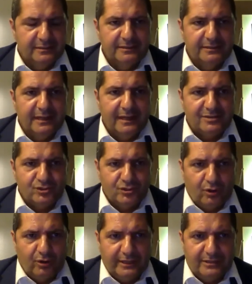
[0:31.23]
della
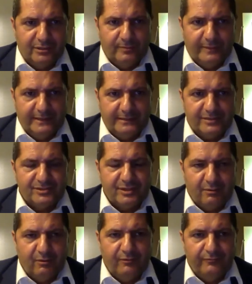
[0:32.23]
storia dell'umanità,
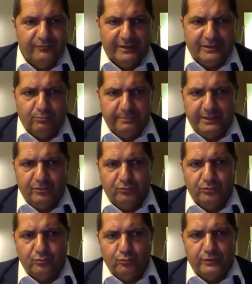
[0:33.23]
stiamo vivendo un
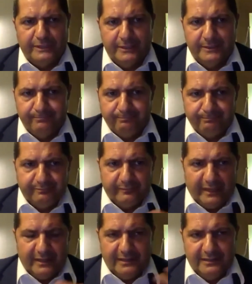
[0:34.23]
periodo in cui
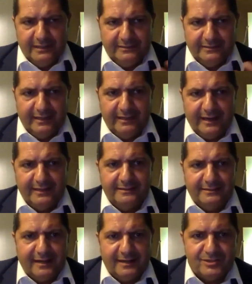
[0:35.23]
eh, le tre
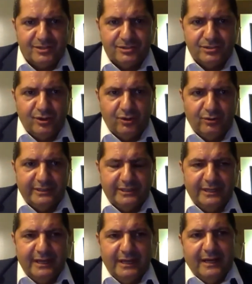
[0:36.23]
grandi
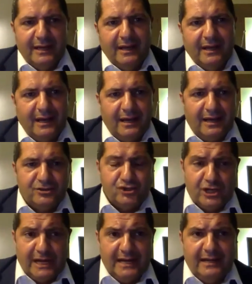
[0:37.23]
transizioni eh,
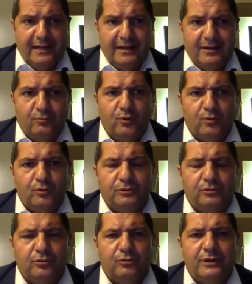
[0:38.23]
accelerano
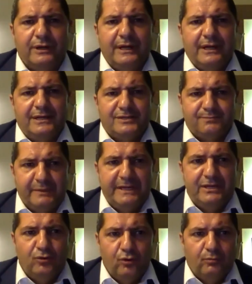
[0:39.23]
molto e
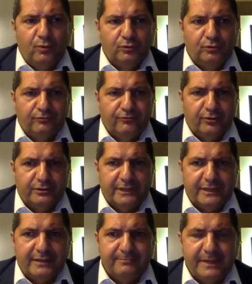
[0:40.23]
spingono molto forte
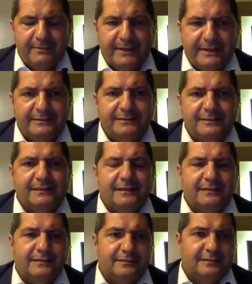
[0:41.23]
i cambiamenti.
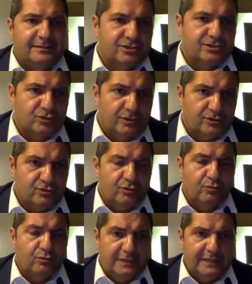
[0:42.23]
Le tre transizioni
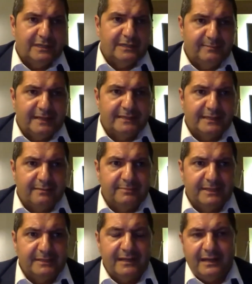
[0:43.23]
sono quella climatica,
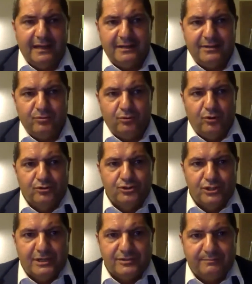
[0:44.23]
ambientale e
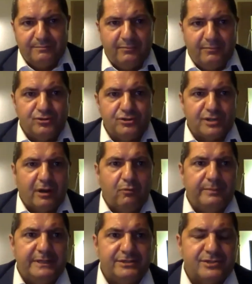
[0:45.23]
ecologica, sappiamo ci sarà
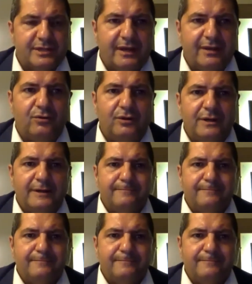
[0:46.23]
un ministero